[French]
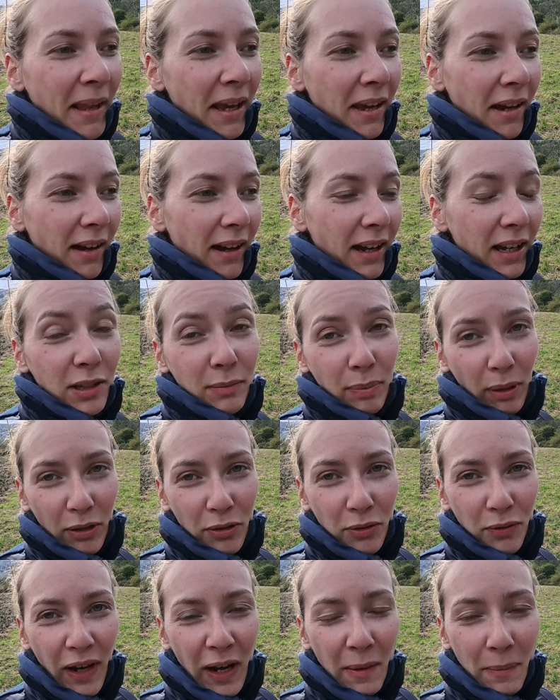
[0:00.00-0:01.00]
Euh, et une
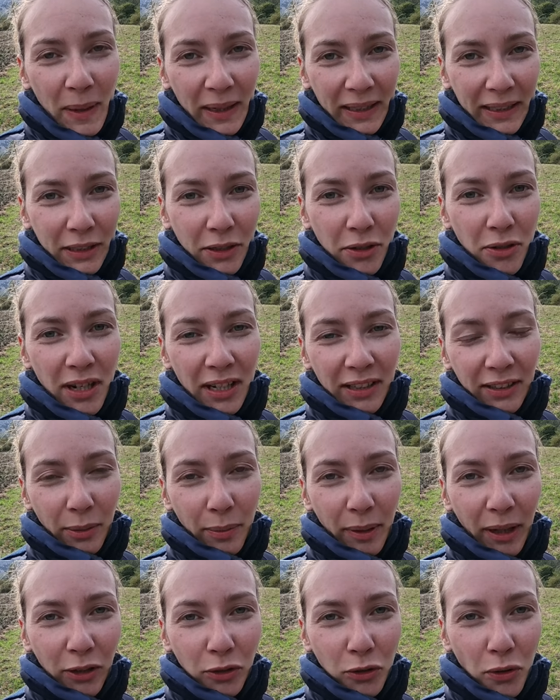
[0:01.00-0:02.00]
bonne nouvelle parce que les
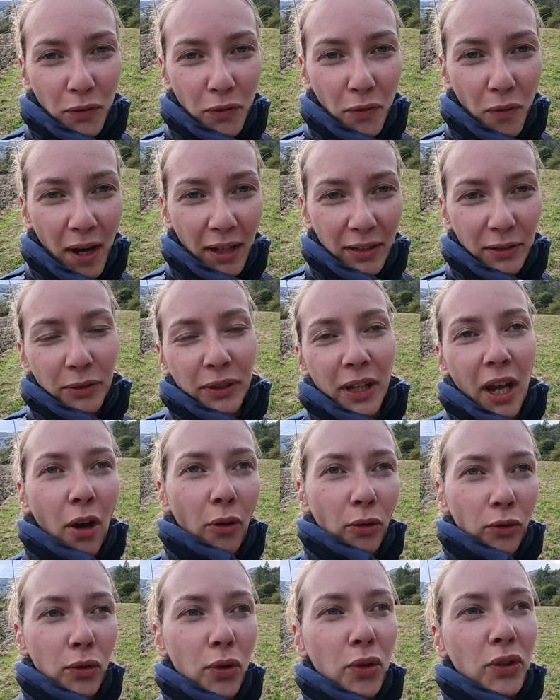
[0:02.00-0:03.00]
températures froides, on a
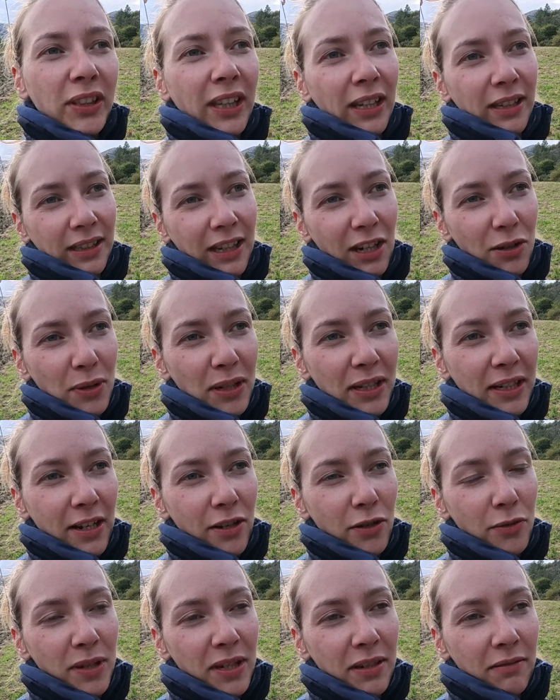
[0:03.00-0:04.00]
entre 5 et 8 la
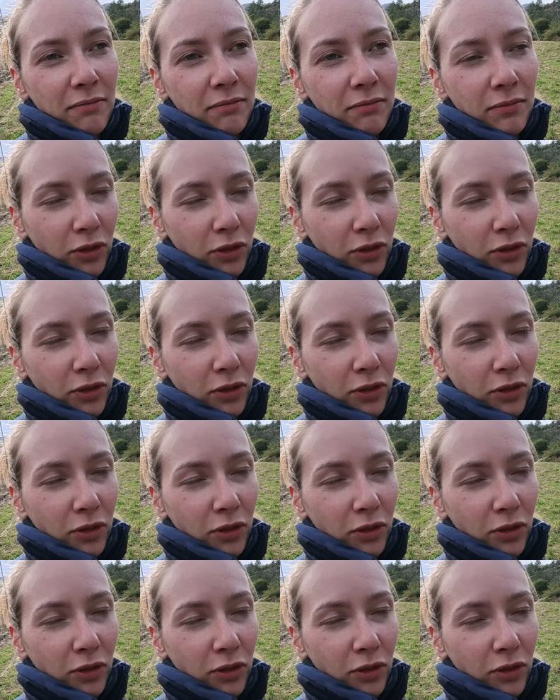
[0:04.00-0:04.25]
nuit.